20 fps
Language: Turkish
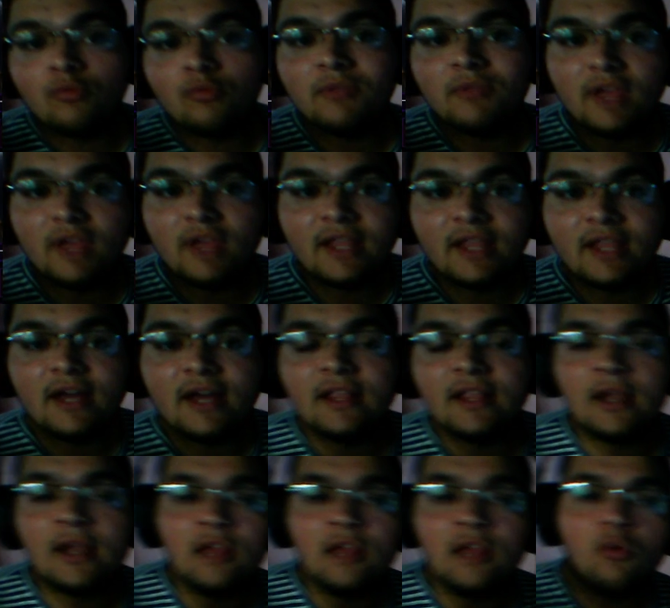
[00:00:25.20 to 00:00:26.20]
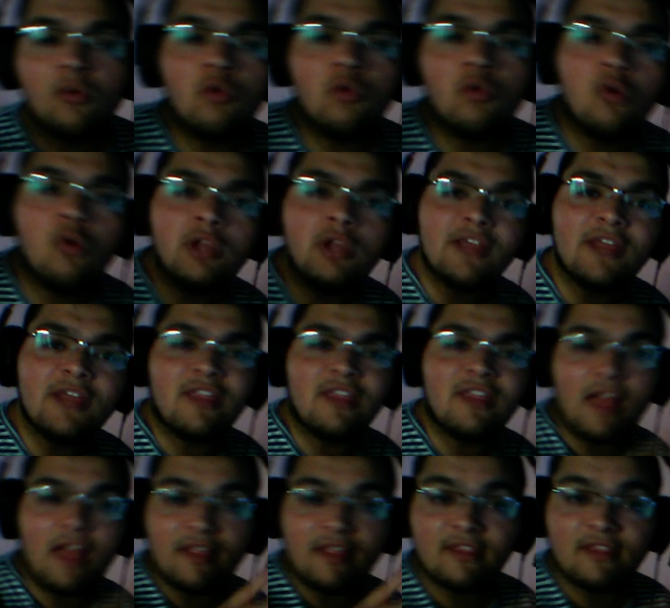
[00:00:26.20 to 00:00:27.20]
diyene kadar hani o yol
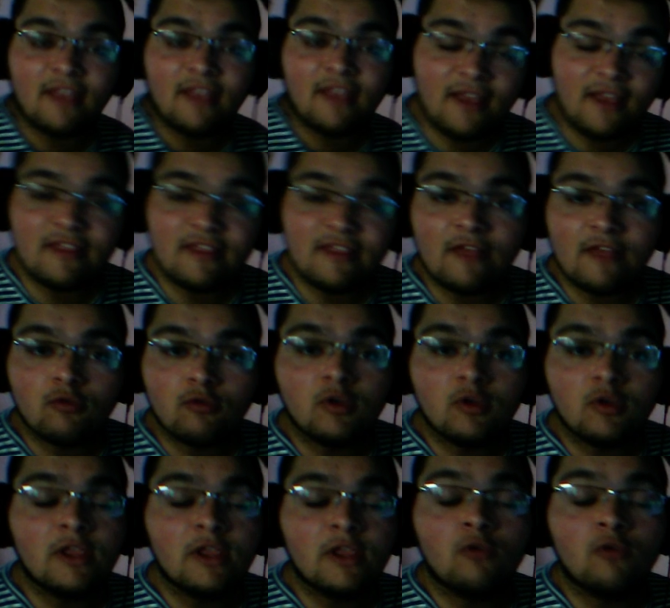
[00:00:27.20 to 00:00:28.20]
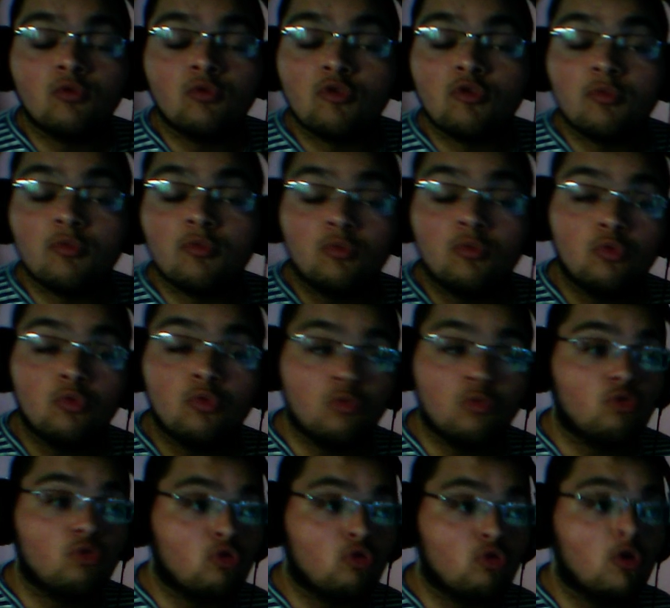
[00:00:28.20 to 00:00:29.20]
esnasında geçen sürede günüş
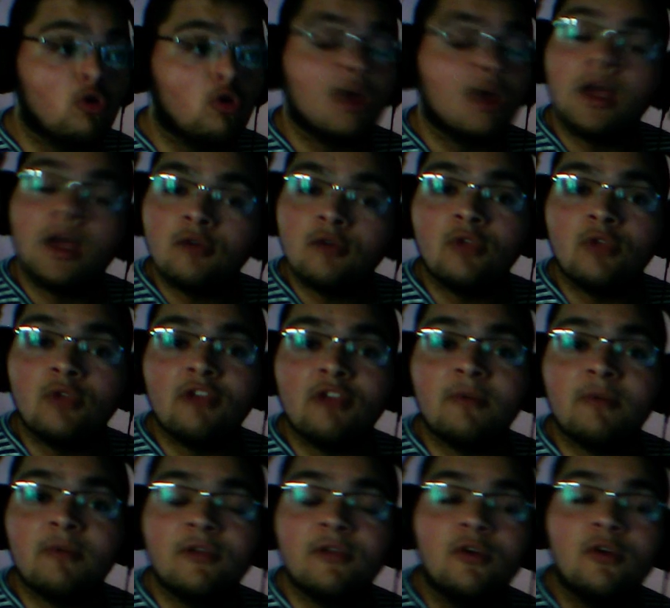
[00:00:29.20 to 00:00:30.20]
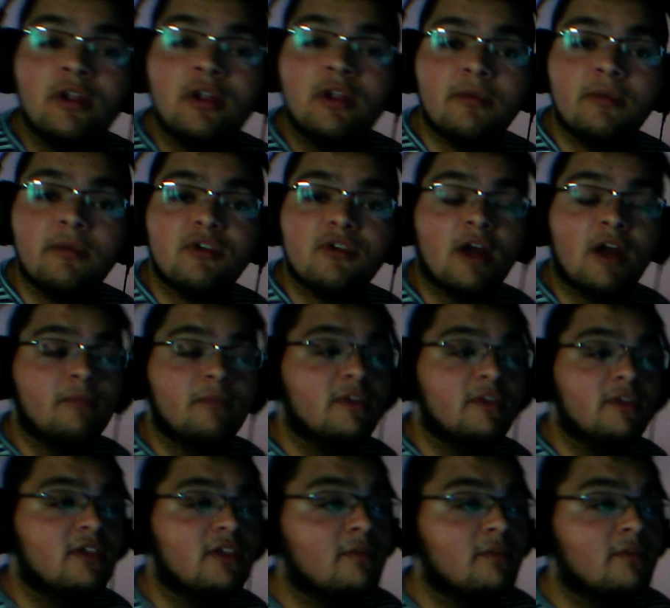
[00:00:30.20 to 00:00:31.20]
günüş Güneş beni öyle bir çarptı
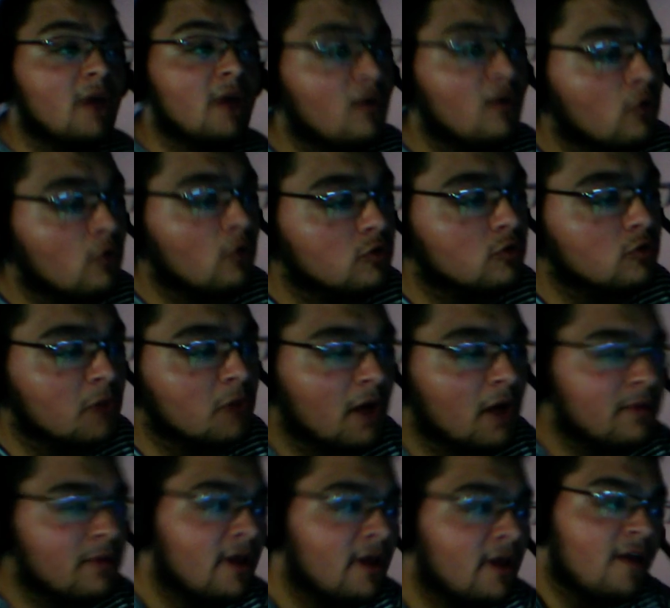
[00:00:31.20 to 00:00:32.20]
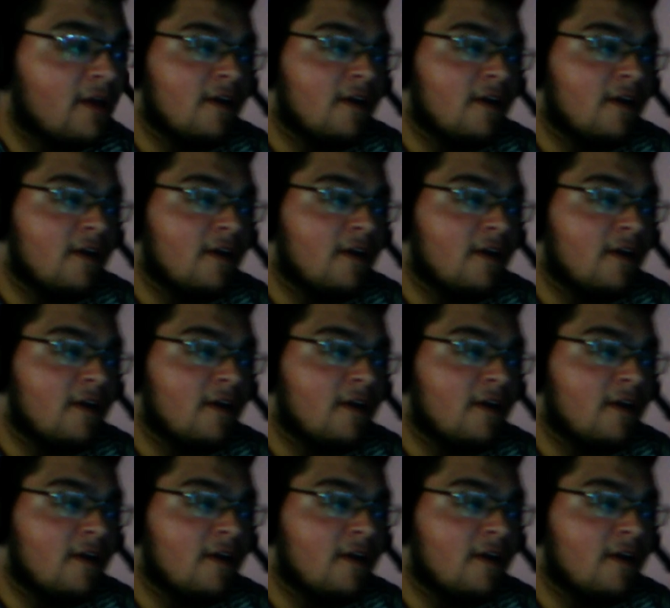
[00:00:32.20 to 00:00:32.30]
ki mahvoldum abi.